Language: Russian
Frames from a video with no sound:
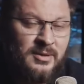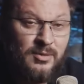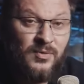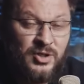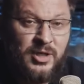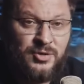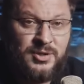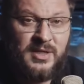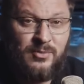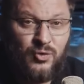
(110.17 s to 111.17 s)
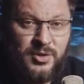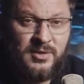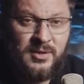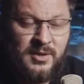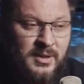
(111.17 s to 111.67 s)
уважающий себя
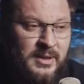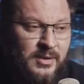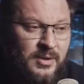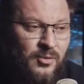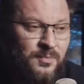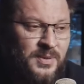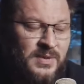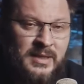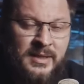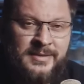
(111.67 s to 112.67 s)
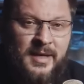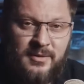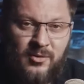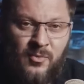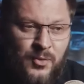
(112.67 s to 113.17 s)
мужик, и он без всяких
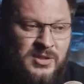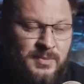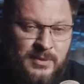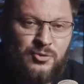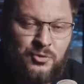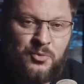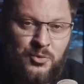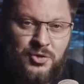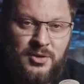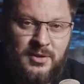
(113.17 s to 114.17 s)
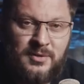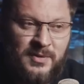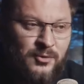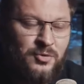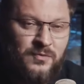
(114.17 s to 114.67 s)
техник, он просто потому, что он мужчина,
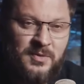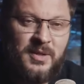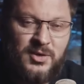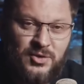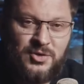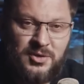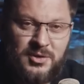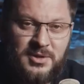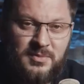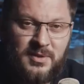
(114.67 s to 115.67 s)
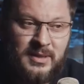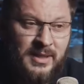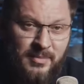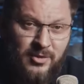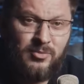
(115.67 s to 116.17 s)
привлечет внимание женщины к себе. А
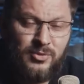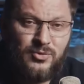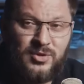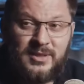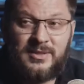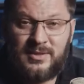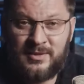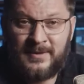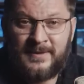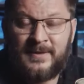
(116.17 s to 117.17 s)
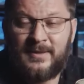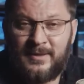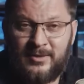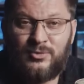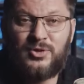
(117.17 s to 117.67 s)
ему нужно идти
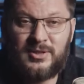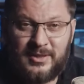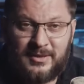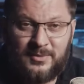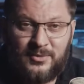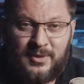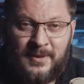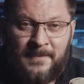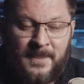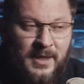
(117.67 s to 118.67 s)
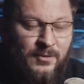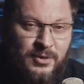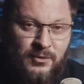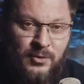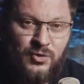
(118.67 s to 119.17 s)
и учиться этому. И
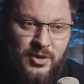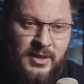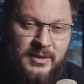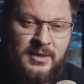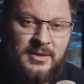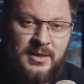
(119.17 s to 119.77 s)
вот его научили этой